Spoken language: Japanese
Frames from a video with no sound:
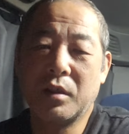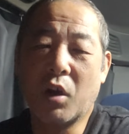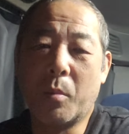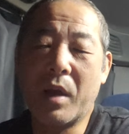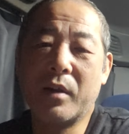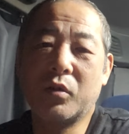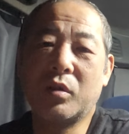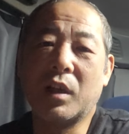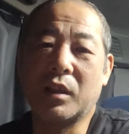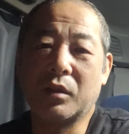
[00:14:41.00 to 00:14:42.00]
じゃあお前はど
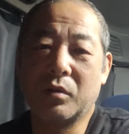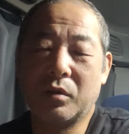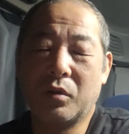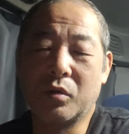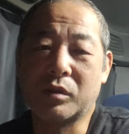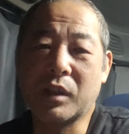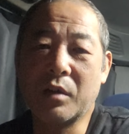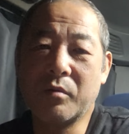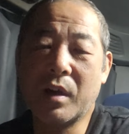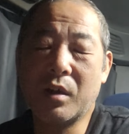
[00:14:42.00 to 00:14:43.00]
うなんだとおっさ
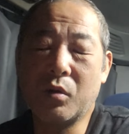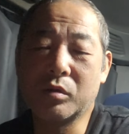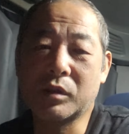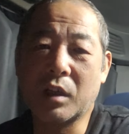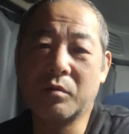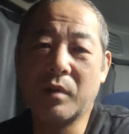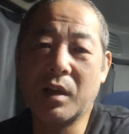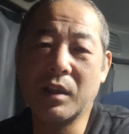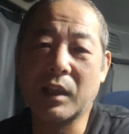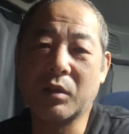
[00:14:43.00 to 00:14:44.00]
んはおっさん
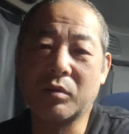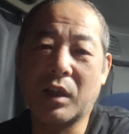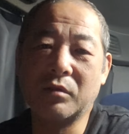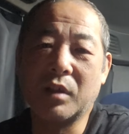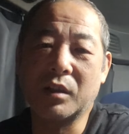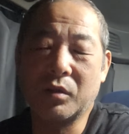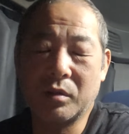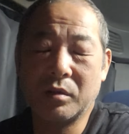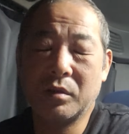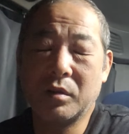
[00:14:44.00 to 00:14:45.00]
はやったことあるのか
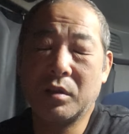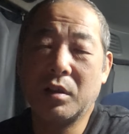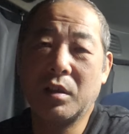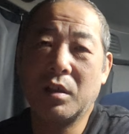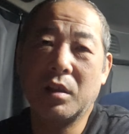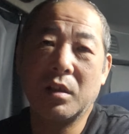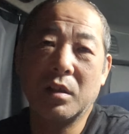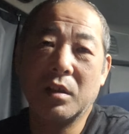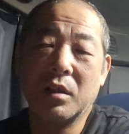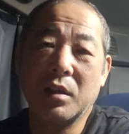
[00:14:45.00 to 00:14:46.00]
と
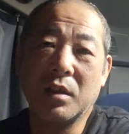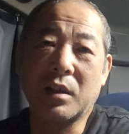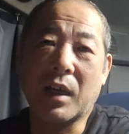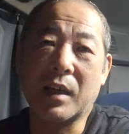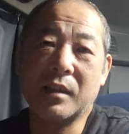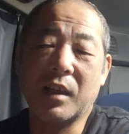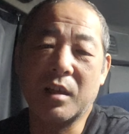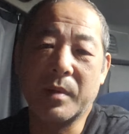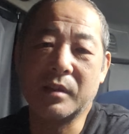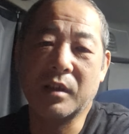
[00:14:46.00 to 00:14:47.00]
いった話であ
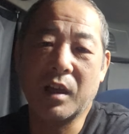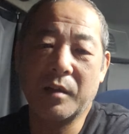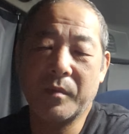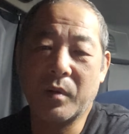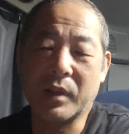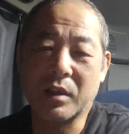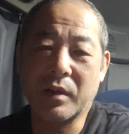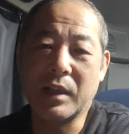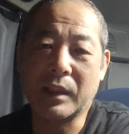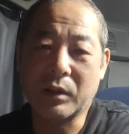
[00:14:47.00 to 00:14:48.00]
りますが私
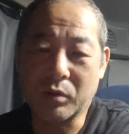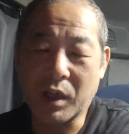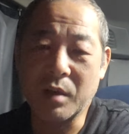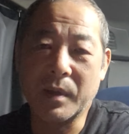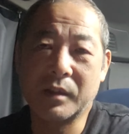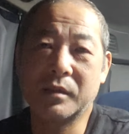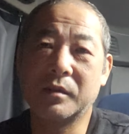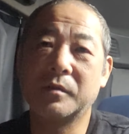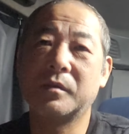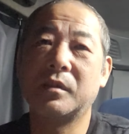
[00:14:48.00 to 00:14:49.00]
はやったことあります
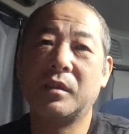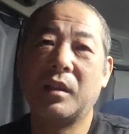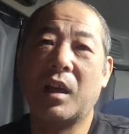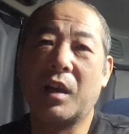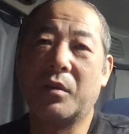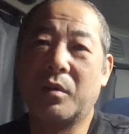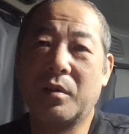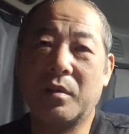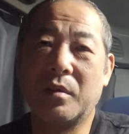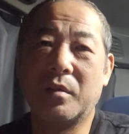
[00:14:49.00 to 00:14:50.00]
あ
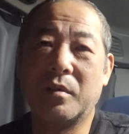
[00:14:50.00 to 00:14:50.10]
のー